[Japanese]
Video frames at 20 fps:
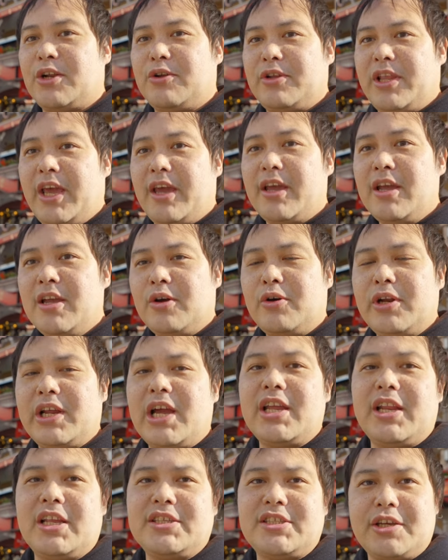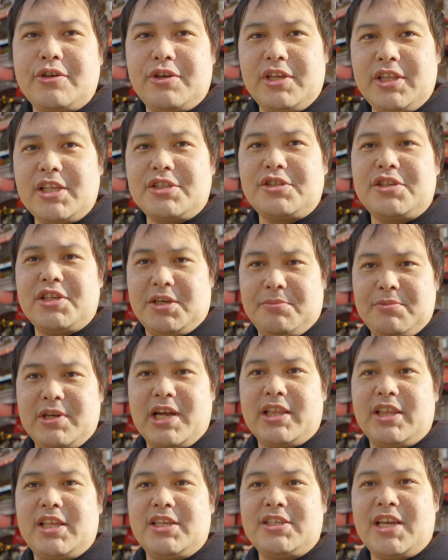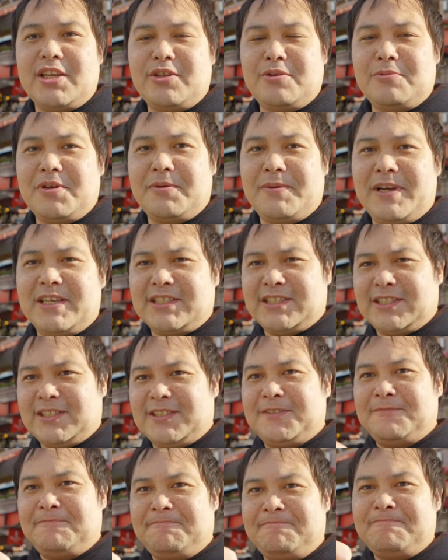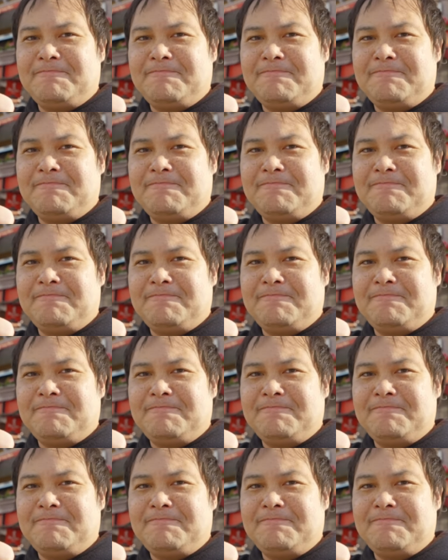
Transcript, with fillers: ので、これからね、チェックイン手続き向かっていきたいと思います。